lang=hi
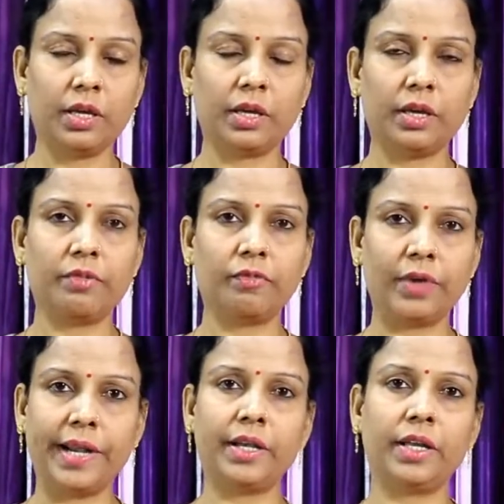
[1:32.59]
ये
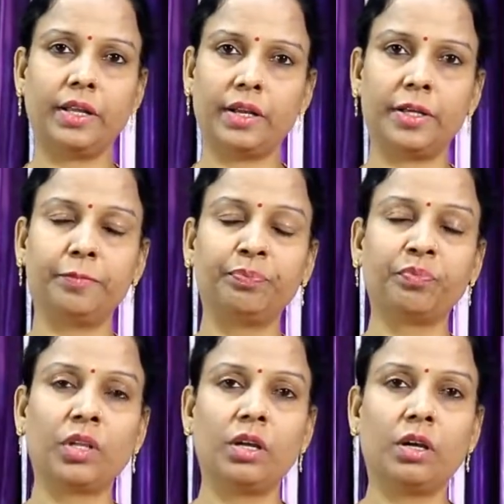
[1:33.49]
वाइट ही रहे
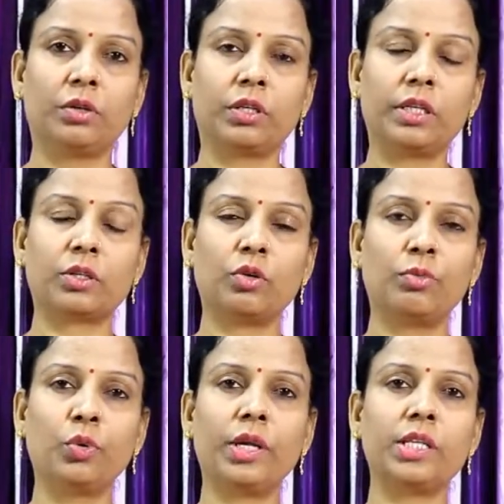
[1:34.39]
इसको
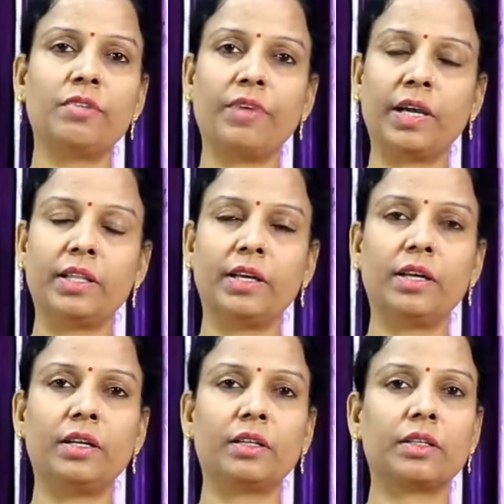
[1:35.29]
भूनने से फ़ायदा
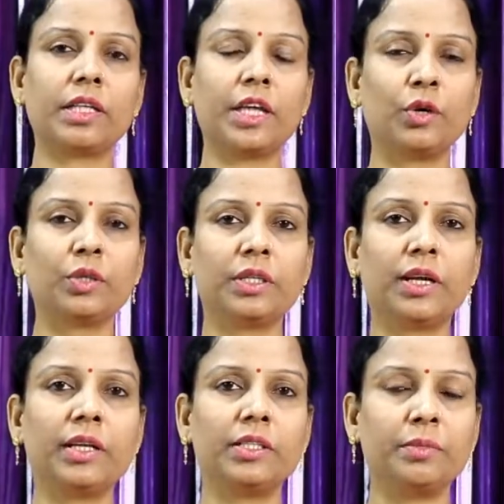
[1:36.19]
ये होता
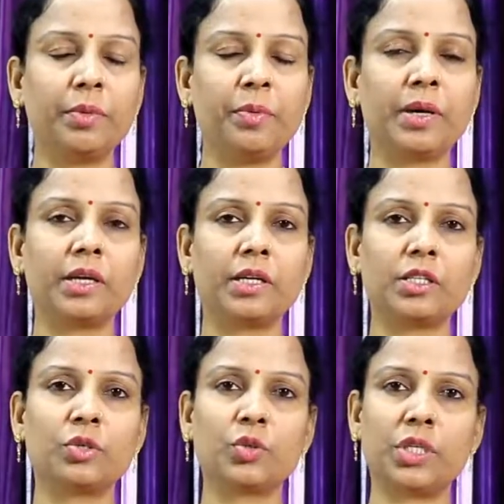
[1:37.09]
है जब भी मार्केट
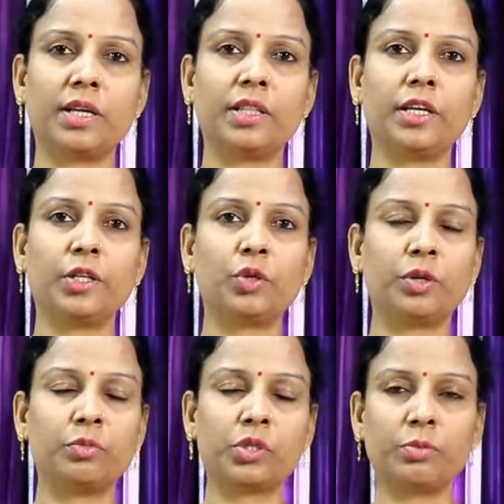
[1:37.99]
से सूजी आती है तो
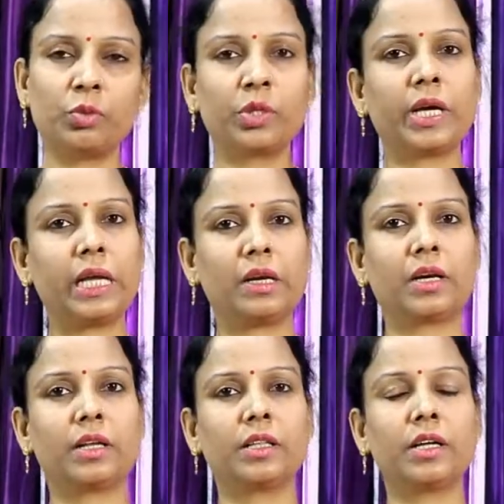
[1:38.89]
हम उसे भून के ही रख
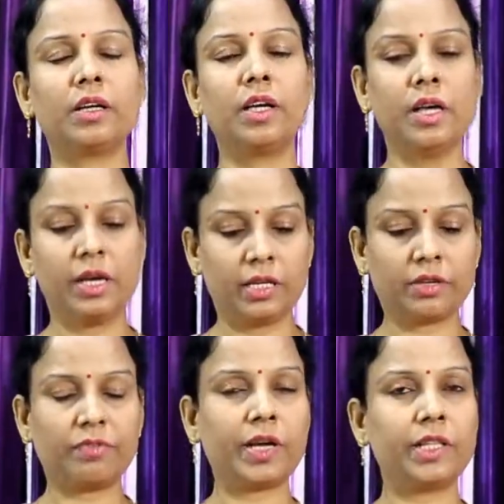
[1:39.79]
लेते हैं
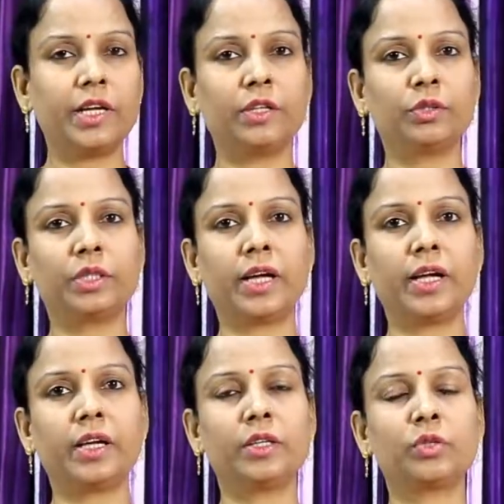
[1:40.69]
इसका फ़ायदा ये होता है
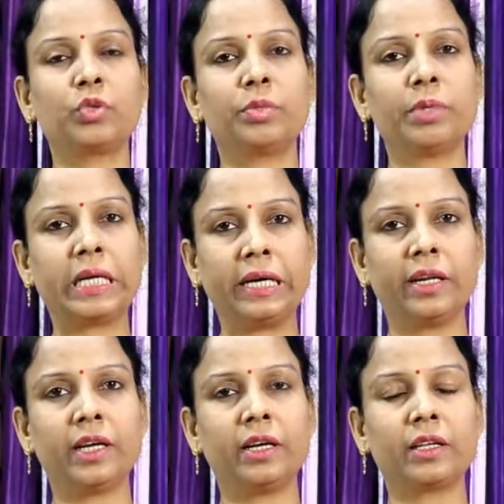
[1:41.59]
कि सूजी में कीड़े
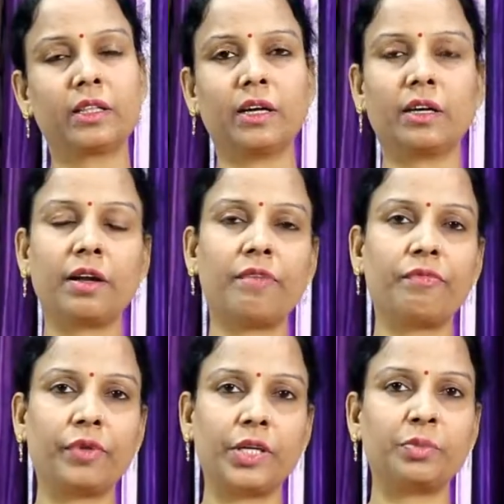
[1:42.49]
नहीं लगते अगर आप
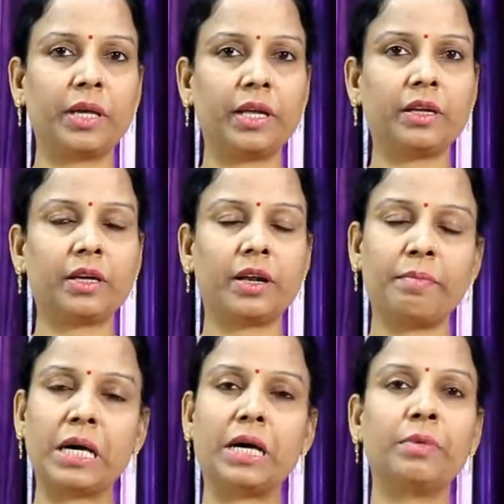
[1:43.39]
फ्रिज में नहीं रख रहे हैं
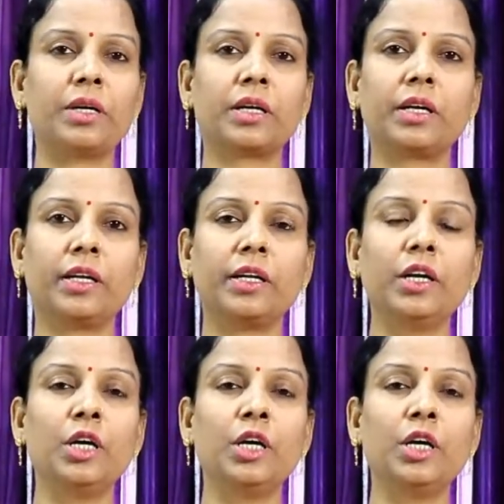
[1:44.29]
बाहर भी रख रहे हैं